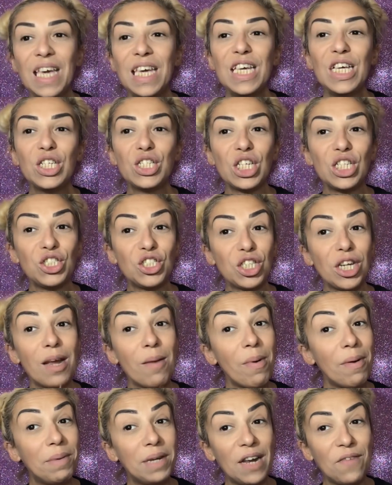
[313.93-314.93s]
Io c'è
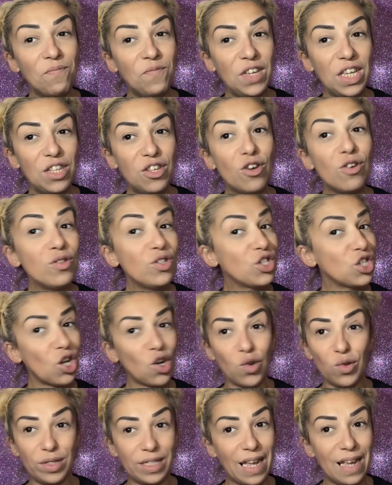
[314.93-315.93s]
una papera video non
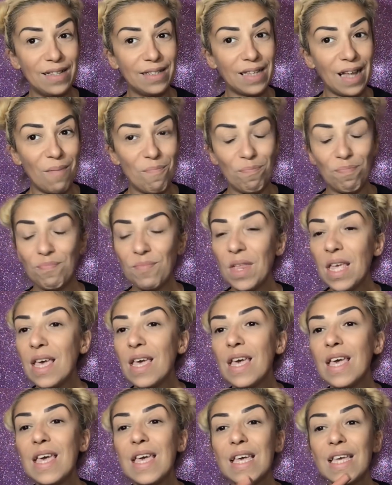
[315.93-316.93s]
sono contenta
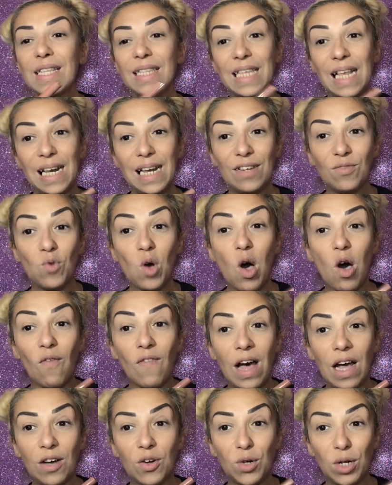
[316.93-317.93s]
della
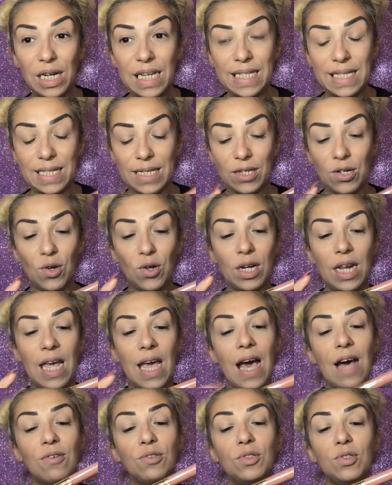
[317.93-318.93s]
nuova
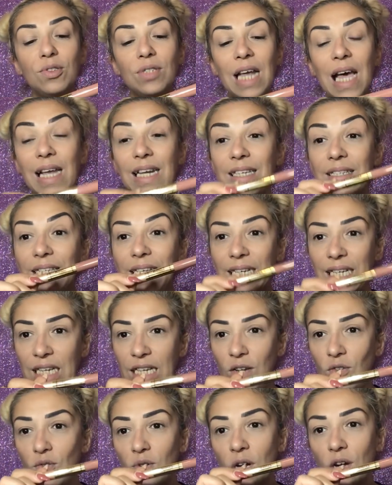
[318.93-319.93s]
collezione autunnale di
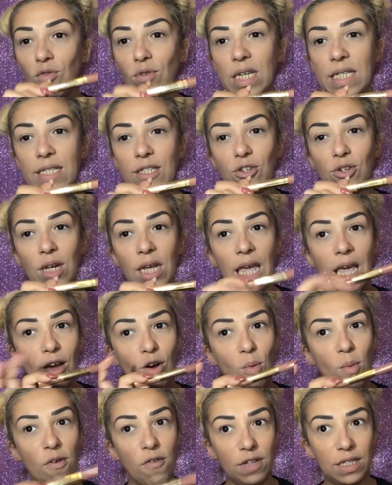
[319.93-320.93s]
Kiko, una collezione che
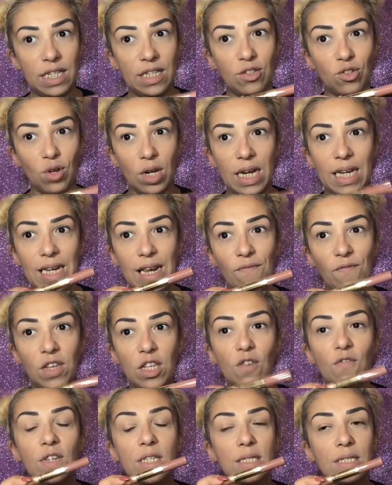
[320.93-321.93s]
come vi ho detto anche nel
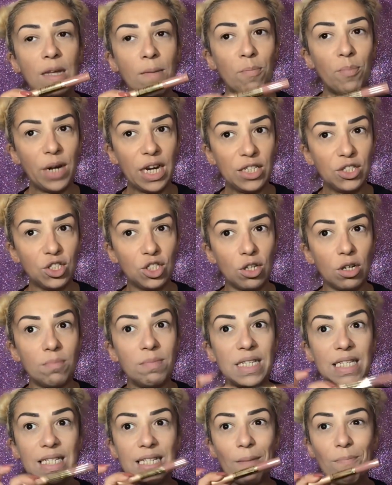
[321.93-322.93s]
video First Impression
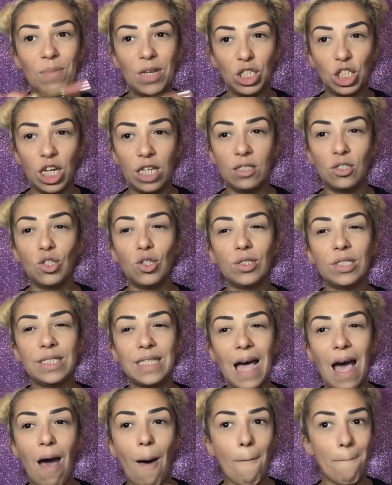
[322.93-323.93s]
mi sta piacendo
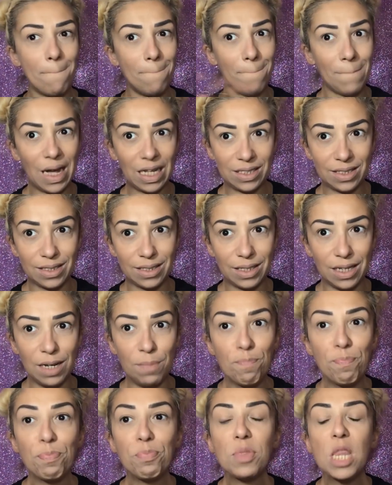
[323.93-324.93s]
da
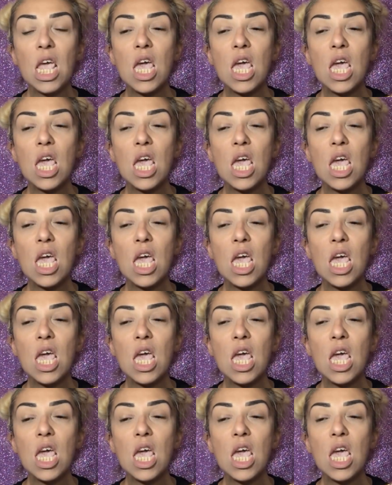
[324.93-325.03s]
matti.